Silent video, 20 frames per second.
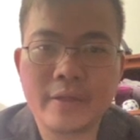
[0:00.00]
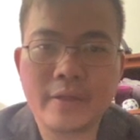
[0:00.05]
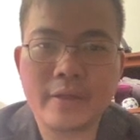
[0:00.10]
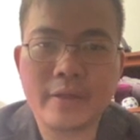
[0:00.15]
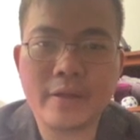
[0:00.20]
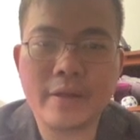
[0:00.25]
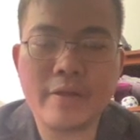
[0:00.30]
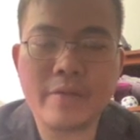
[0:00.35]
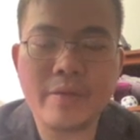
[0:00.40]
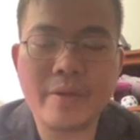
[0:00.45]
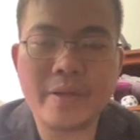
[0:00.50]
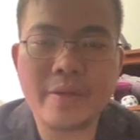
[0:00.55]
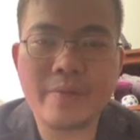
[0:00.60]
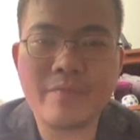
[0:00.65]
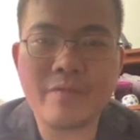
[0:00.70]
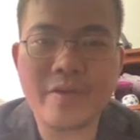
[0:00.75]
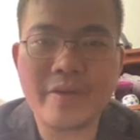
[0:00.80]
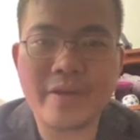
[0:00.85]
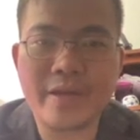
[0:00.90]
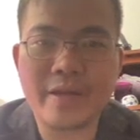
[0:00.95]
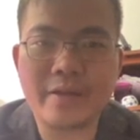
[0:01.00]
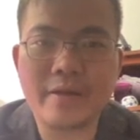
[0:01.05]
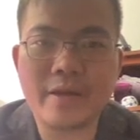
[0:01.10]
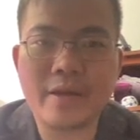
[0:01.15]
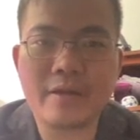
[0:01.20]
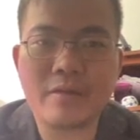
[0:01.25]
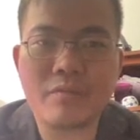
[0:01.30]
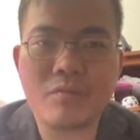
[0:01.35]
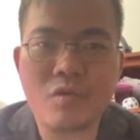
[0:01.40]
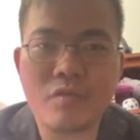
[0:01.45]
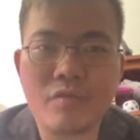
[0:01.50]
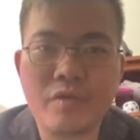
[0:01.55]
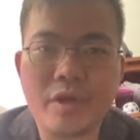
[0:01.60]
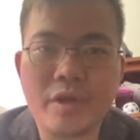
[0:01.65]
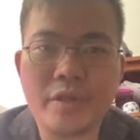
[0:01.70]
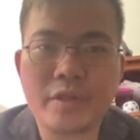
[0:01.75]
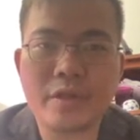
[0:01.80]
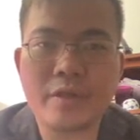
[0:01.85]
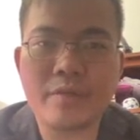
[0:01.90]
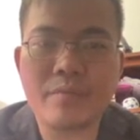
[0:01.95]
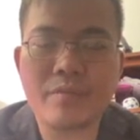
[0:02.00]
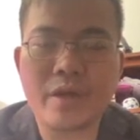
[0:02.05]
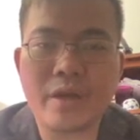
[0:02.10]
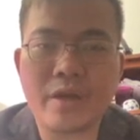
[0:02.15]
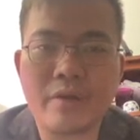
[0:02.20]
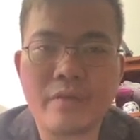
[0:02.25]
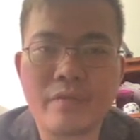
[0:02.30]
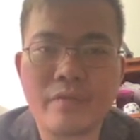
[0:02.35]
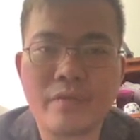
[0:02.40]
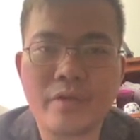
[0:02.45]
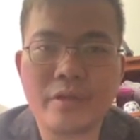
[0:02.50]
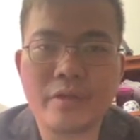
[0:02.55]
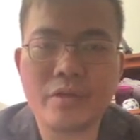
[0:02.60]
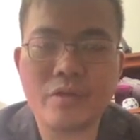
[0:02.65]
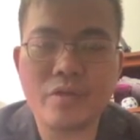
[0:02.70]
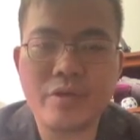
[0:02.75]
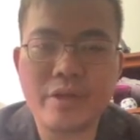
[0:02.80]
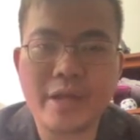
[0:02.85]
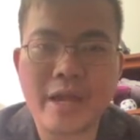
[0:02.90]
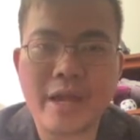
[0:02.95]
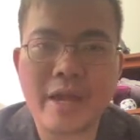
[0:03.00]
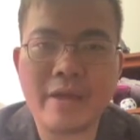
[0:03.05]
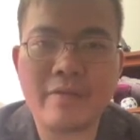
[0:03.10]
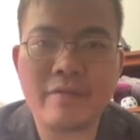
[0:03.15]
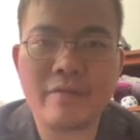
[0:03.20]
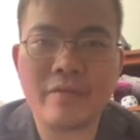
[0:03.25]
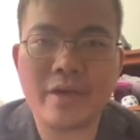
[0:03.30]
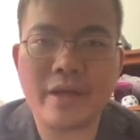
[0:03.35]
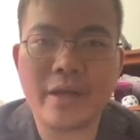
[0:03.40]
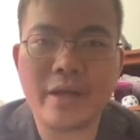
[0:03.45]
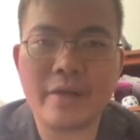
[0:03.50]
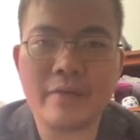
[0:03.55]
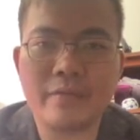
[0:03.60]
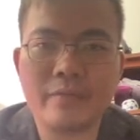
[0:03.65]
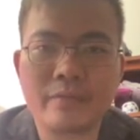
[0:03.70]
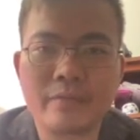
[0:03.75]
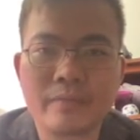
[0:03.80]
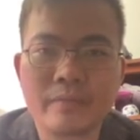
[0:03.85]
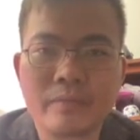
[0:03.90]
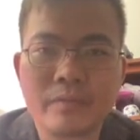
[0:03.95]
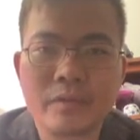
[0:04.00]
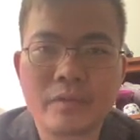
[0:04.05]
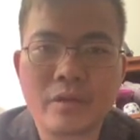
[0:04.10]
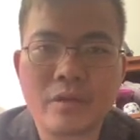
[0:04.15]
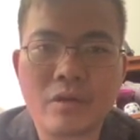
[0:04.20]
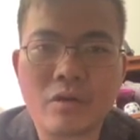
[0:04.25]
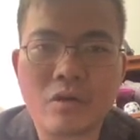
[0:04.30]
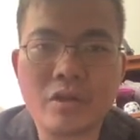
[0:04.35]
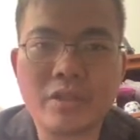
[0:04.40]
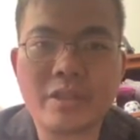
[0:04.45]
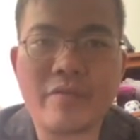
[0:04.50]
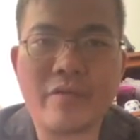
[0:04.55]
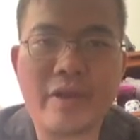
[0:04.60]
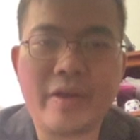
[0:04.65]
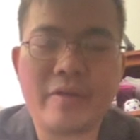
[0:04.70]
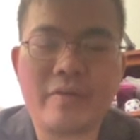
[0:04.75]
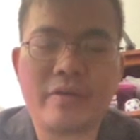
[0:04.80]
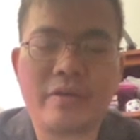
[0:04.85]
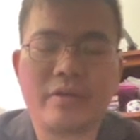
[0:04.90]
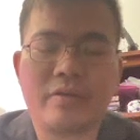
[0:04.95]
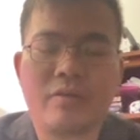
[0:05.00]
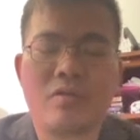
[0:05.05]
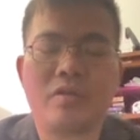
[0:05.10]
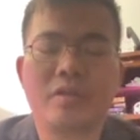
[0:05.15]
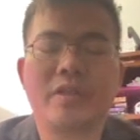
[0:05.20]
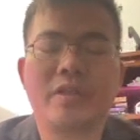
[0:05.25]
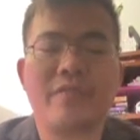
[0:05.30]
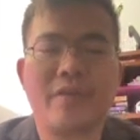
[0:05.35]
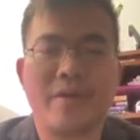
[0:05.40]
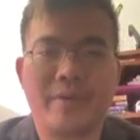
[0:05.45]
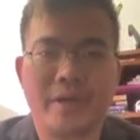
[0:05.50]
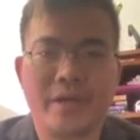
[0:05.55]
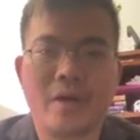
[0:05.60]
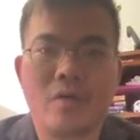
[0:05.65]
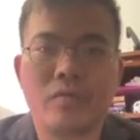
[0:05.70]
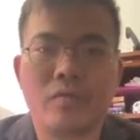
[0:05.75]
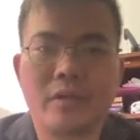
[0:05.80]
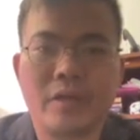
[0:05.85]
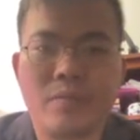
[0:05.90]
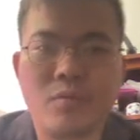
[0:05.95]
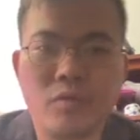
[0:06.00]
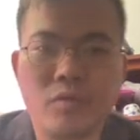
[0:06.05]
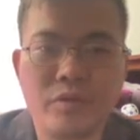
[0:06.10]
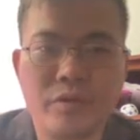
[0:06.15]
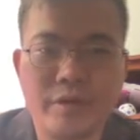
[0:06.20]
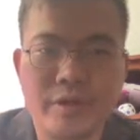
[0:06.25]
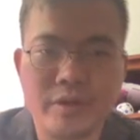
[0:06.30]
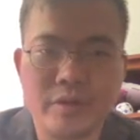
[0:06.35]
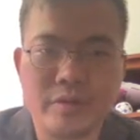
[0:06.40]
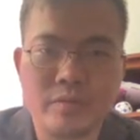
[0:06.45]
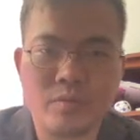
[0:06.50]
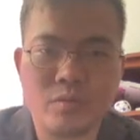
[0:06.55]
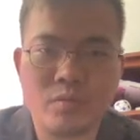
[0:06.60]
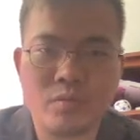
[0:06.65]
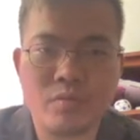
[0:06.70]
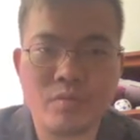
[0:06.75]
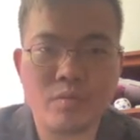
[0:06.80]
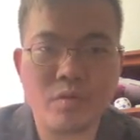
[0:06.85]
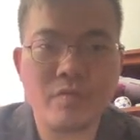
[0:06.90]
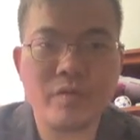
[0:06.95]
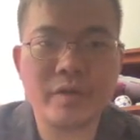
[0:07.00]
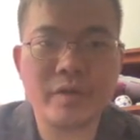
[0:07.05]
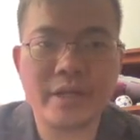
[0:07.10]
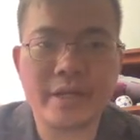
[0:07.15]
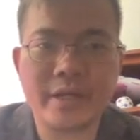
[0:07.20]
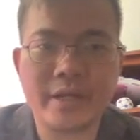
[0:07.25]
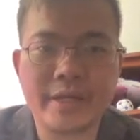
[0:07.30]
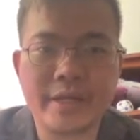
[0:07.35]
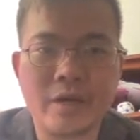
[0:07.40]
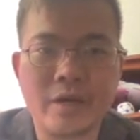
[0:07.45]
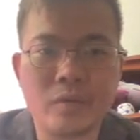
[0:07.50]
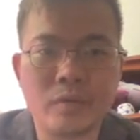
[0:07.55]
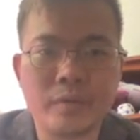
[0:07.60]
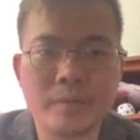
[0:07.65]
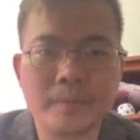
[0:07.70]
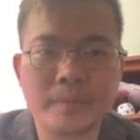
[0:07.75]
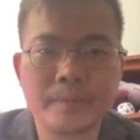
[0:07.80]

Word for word: thì việc nhận đơn là một việc nhưng mà việc điều tra và Ờ, có sai phạm có sai phạm hay không là một chuyện một vấn đề khác nhau